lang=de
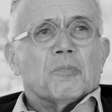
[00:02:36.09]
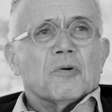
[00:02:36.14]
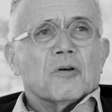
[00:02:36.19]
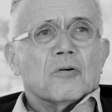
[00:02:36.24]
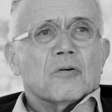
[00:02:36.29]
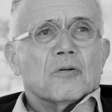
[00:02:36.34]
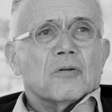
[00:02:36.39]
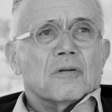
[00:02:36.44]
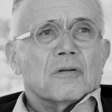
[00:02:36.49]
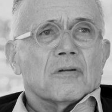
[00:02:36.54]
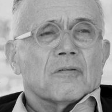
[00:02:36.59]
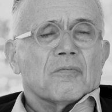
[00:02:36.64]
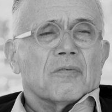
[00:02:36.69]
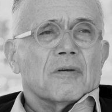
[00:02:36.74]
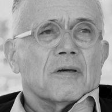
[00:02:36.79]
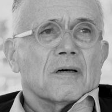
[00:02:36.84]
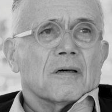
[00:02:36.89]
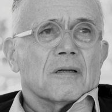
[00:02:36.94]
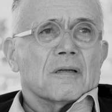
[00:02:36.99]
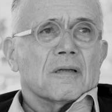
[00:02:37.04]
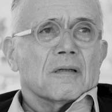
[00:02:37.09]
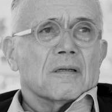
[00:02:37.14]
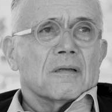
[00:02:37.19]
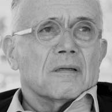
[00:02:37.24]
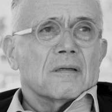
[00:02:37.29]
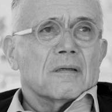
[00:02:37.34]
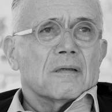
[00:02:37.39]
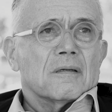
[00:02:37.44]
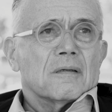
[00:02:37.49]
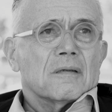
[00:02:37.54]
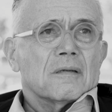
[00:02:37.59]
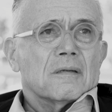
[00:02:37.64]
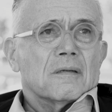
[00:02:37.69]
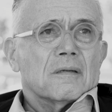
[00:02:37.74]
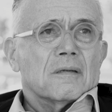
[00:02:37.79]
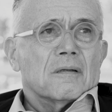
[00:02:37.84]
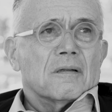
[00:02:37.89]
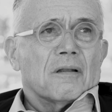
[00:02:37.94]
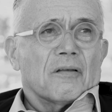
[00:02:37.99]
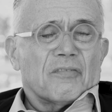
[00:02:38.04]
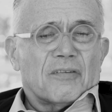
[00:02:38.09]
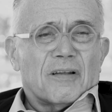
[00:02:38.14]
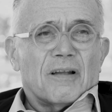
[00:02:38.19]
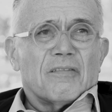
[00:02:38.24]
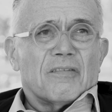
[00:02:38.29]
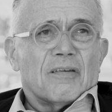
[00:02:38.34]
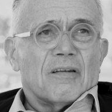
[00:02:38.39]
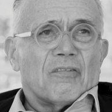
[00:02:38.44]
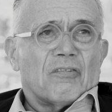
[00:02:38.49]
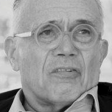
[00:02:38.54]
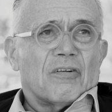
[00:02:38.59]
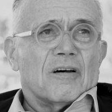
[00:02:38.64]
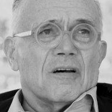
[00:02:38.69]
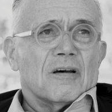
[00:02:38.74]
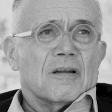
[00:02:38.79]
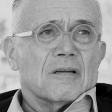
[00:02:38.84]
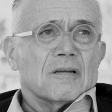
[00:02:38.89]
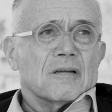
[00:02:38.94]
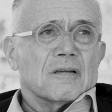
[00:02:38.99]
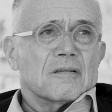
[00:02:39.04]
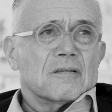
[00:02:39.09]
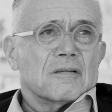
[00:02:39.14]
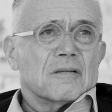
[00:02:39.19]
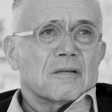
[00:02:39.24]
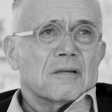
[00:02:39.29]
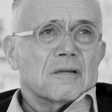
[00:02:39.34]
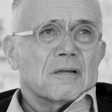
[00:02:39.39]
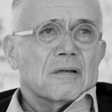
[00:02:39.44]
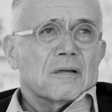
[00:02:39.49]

begründet werden. Das ist ganz entscheidend.